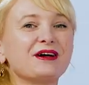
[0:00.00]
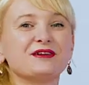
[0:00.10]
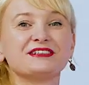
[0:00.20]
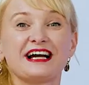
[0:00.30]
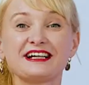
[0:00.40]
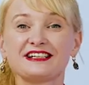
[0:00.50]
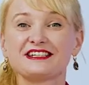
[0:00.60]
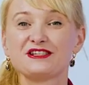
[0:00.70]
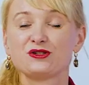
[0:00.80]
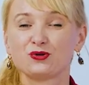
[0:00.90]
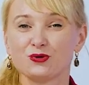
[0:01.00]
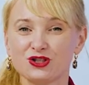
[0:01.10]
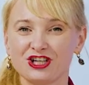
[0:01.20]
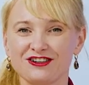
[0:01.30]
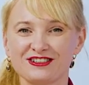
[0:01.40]
und danke, dass Sie
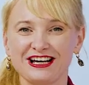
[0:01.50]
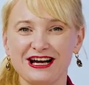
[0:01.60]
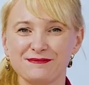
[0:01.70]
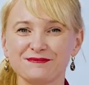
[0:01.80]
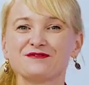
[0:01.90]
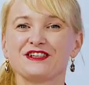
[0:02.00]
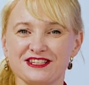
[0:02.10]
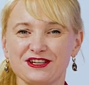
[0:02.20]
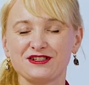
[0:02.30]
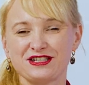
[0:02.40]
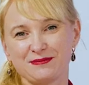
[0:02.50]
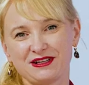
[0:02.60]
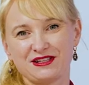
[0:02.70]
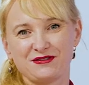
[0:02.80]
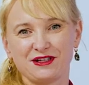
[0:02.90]
zugeschaut haben. Wir sehen uns
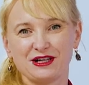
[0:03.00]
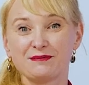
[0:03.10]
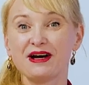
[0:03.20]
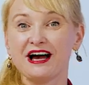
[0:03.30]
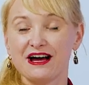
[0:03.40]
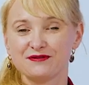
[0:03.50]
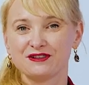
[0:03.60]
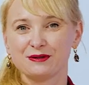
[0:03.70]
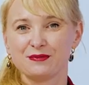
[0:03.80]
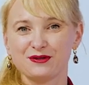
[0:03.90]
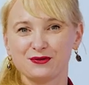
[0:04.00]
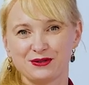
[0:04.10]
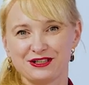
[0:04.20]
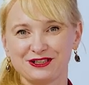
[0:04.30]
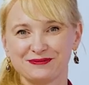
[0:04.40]
demnächst wieder bei AfD
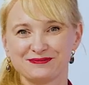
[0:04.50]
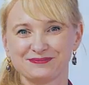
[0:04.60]
persönlich.